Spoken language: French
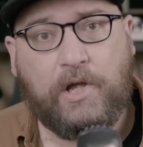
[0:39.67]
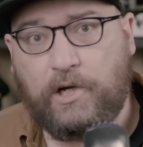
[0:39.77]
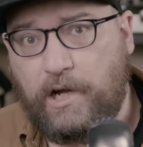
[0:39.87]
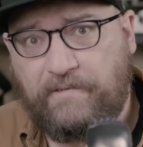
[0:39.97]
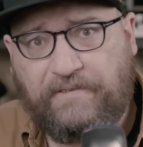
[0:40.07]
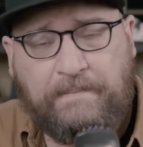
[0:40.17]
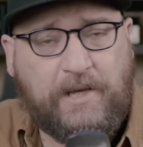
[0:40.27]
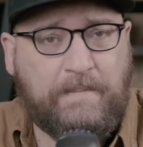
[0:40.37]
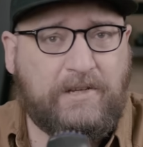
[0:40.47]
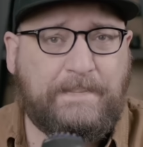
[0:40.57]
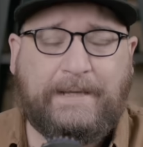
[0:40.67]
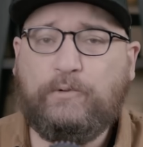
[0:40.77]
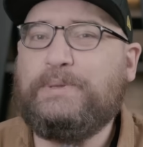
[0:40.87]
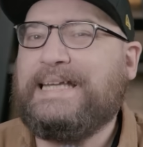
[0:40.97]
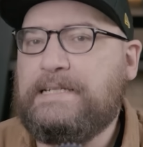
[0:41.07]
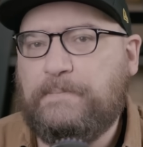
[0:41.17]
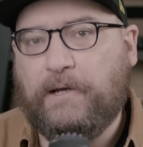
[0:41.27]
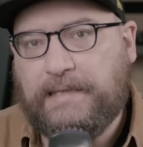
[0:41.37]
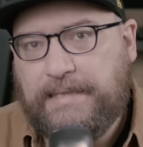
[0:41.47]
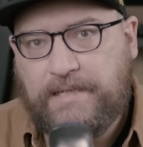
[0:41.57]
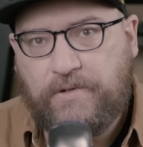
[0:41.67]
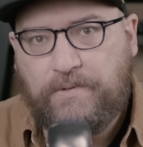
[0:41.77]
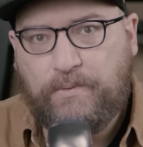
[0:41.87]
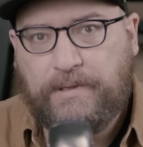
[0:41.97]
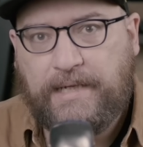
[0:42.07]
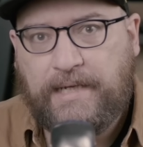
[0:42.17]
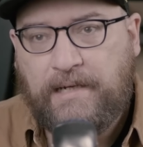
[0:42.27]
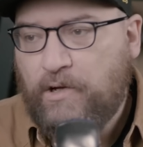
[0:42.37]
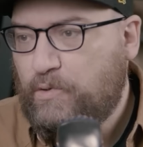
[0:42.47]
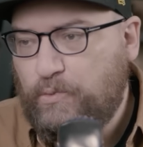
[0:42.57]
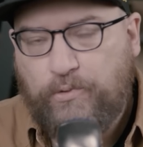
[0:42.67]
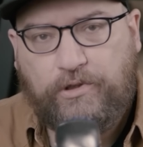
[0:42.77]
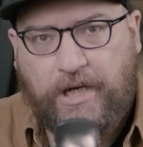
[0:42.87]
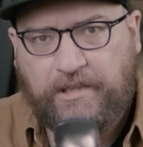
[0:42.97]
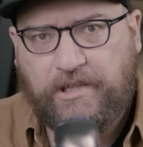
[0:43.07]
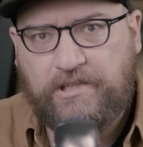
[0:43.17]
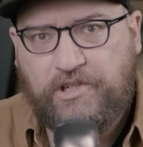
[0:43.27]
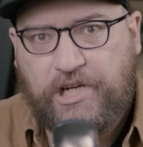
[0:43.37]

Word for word: Le film commence par nous transporter dans un hôtel où Duncan